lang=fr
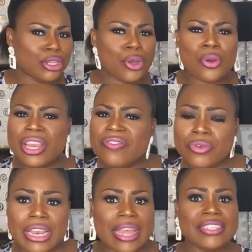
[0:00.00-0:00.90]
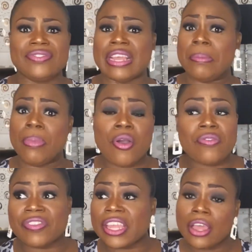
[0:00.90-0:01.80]
coller vos laisses, vous n'avez pas
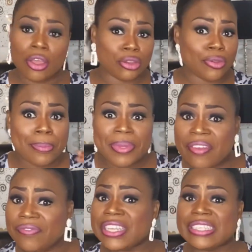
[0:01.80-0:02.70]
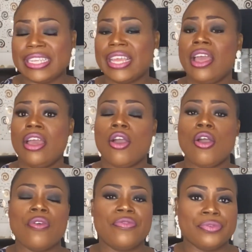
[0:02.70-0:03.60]
envie euh, de bien fixer euh,
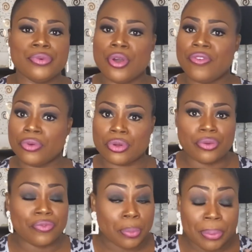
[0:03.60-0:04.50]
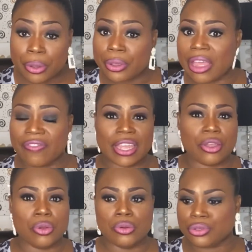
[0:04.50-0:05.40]
euh, vos, perruques
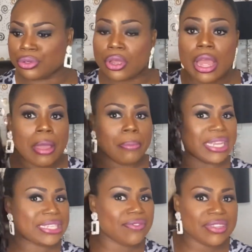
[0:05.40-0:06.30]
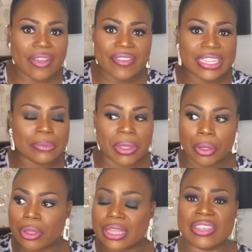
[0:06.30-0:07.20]
avec closure. Ben, si vous avez cette
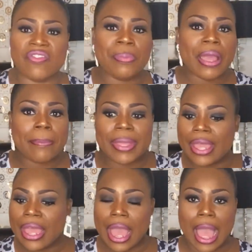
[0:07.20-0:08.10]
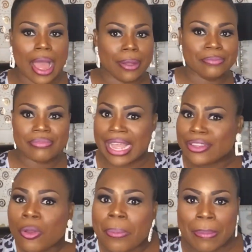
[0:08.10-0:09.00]
perruque, ça vous permet à
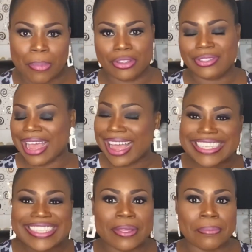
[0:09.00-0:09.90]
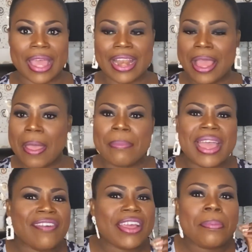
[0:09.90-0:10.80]
être papante, à rester belle, mais
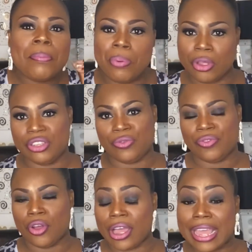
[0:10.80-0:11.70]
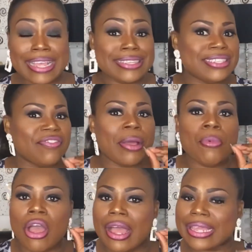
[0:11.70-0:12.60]
avec peu d'efforts. Et c'est
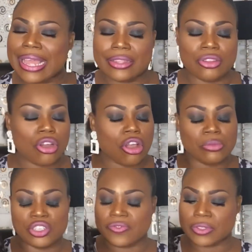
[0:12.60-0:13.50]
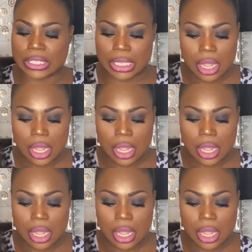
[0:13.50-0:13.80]
vraiment un gain de temps, comme je vous dis.